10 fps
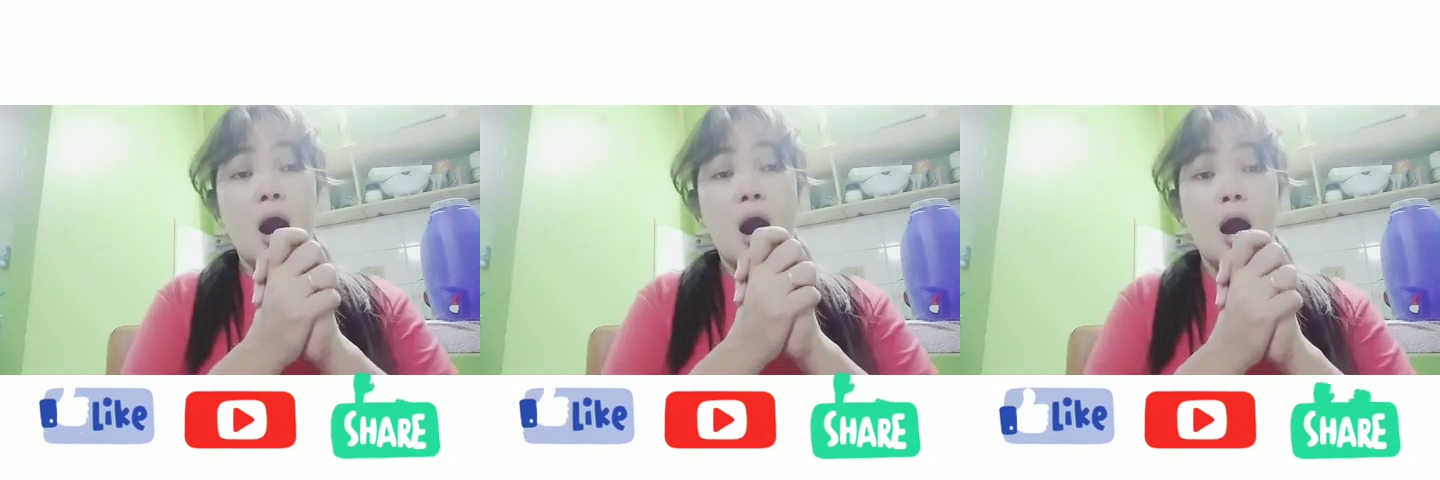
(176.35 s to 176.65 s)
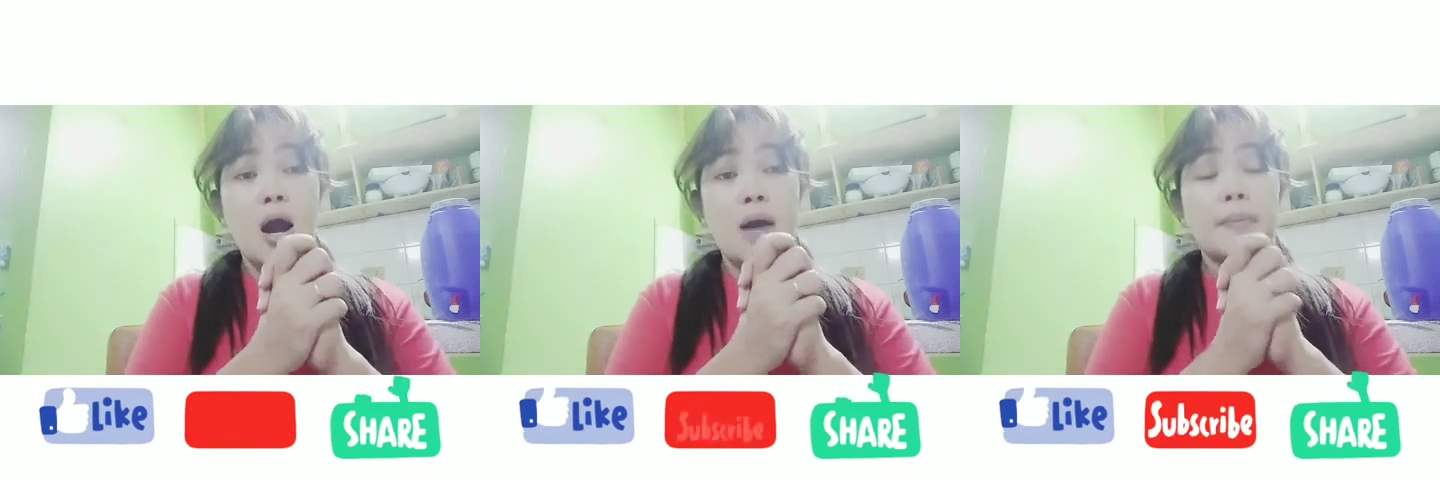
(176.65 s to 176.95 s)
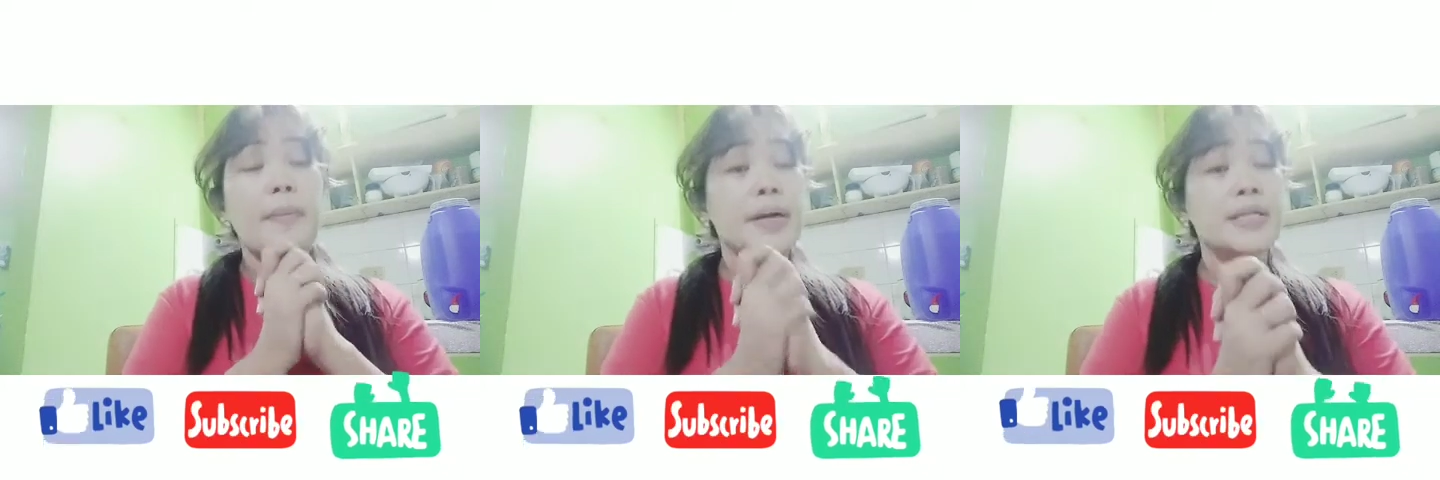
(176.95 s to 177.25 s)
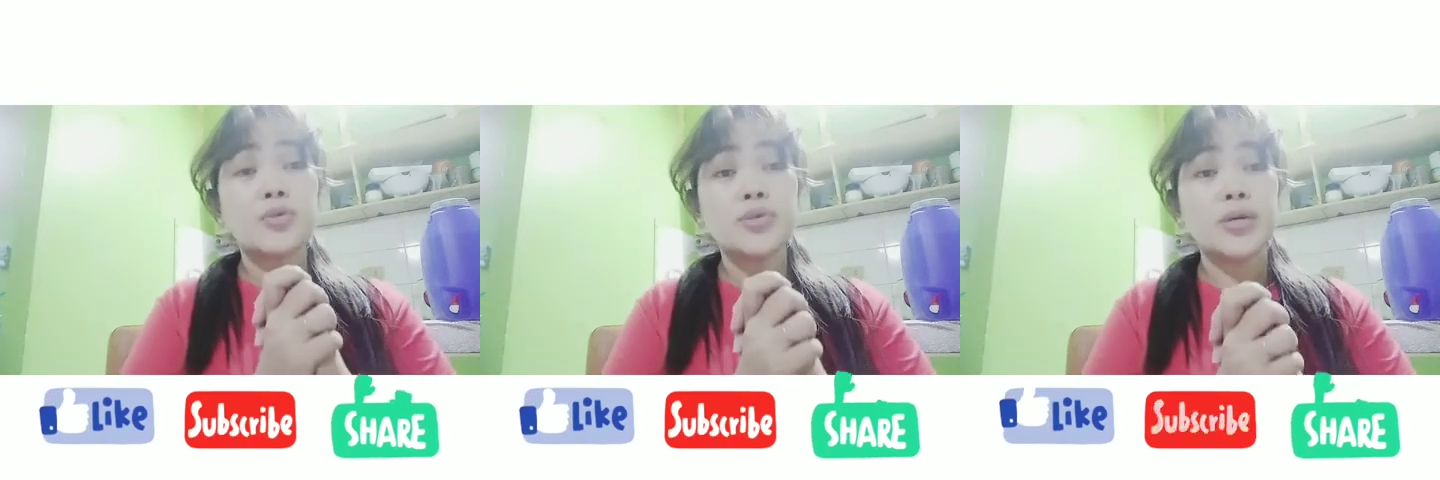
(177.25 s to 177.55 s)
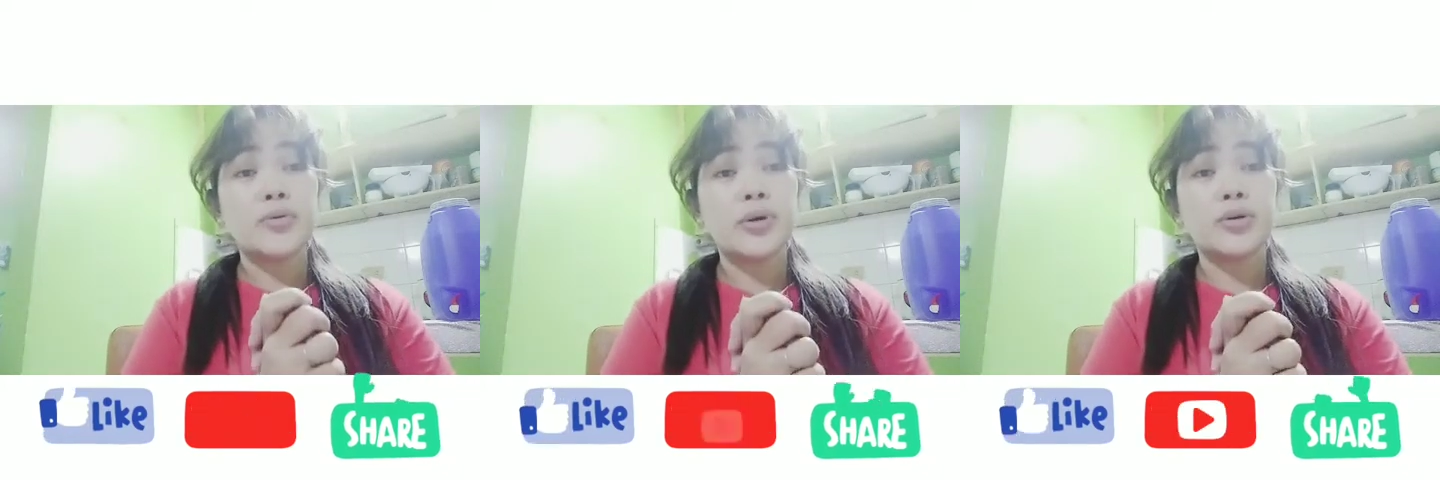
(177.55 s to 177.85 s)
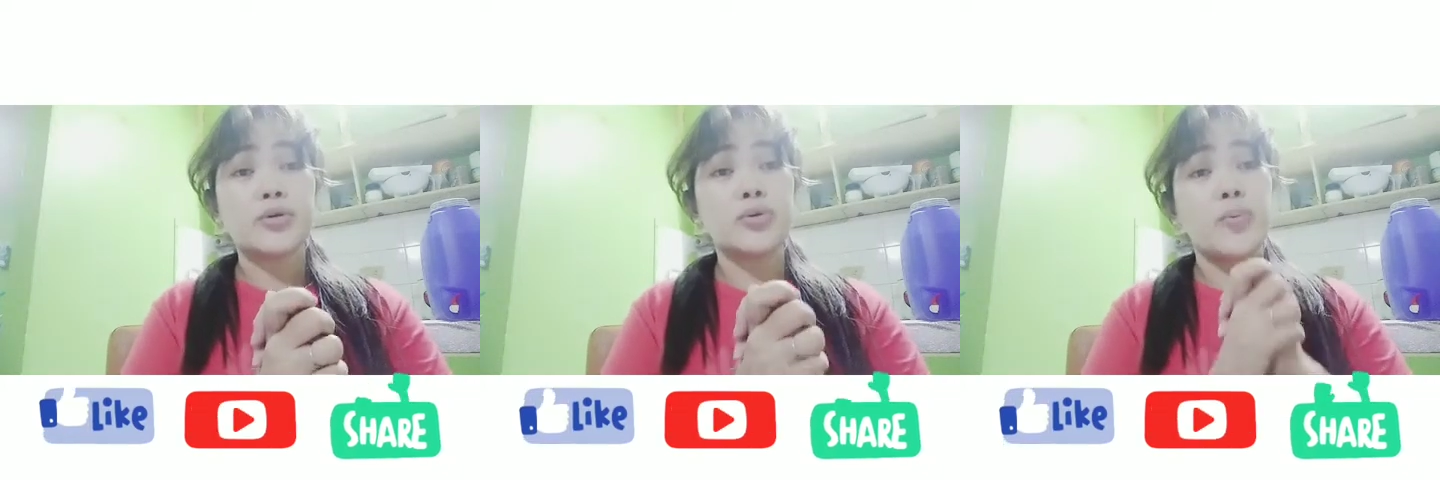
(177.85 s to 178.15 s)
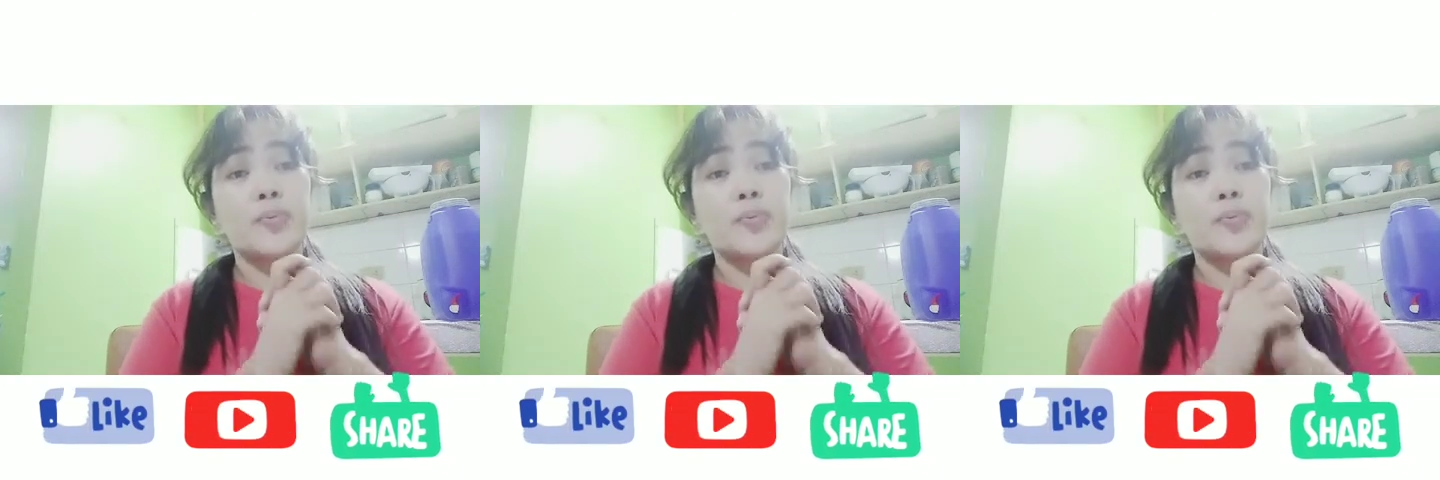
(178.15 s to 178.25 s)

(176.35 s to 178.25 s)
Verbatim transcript: Uh, ipapakita ko sa inyo ngayon kung